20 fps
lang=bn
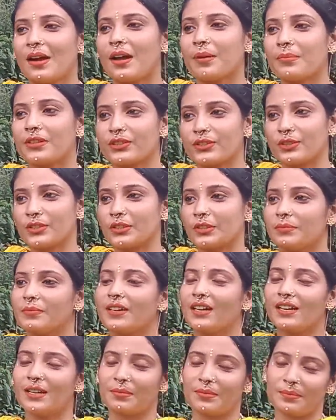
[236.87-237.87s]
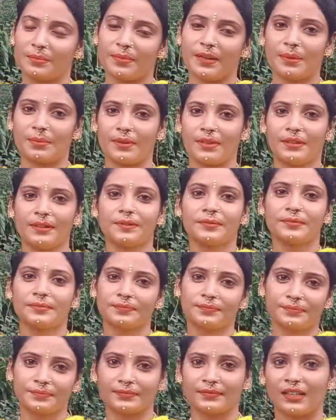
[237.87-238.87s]
আমার সৎ মা আমার বাবা
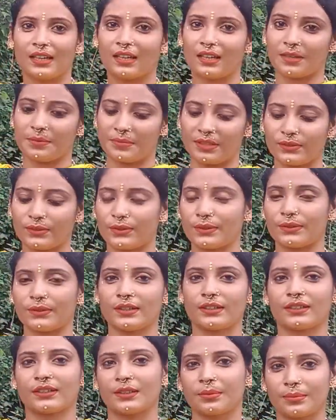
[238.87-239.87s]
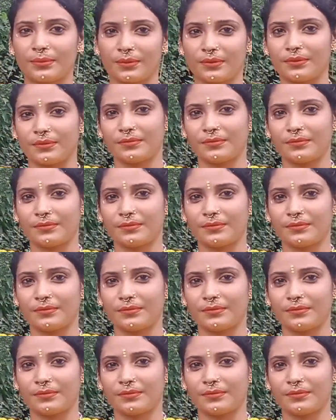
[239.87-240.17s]
আর আমার ছোট একটা বোন